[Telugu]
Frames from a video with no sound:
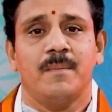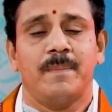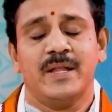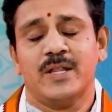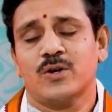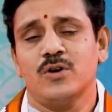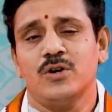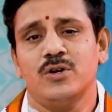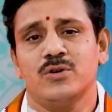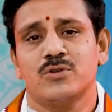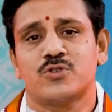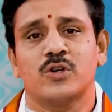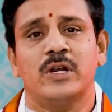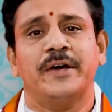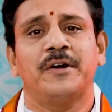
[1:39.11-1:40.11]
పదకొండు
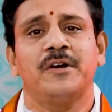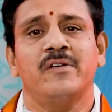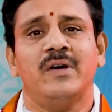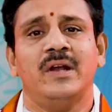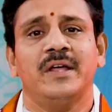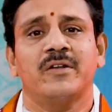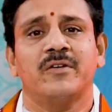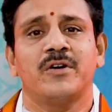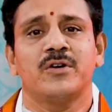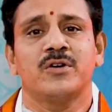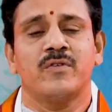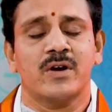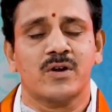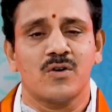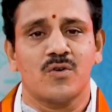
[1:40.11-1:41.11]
జూలై రెండు వేల ఇరవై రెండు
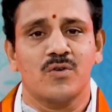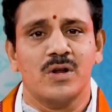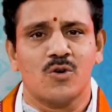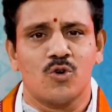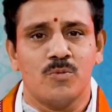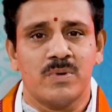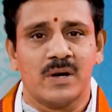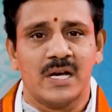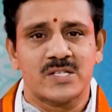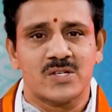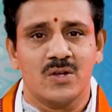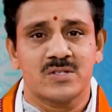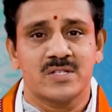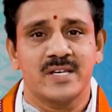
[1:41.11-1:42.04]
వరకు కూడా కుంభరాశిలో